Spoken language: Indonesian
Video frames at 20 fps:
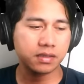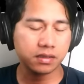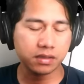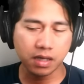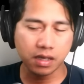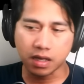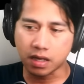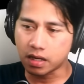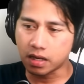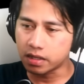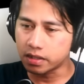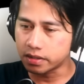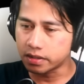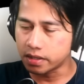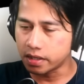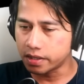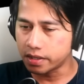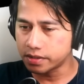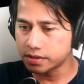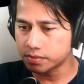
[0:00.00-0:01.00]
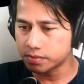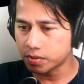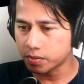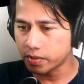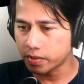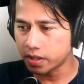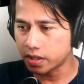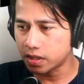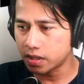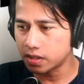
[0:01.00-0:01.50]
sekali guys
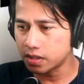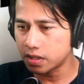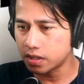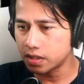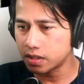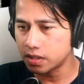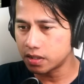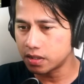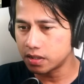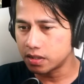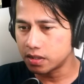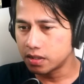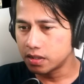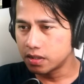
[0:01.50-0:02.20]
permainan dari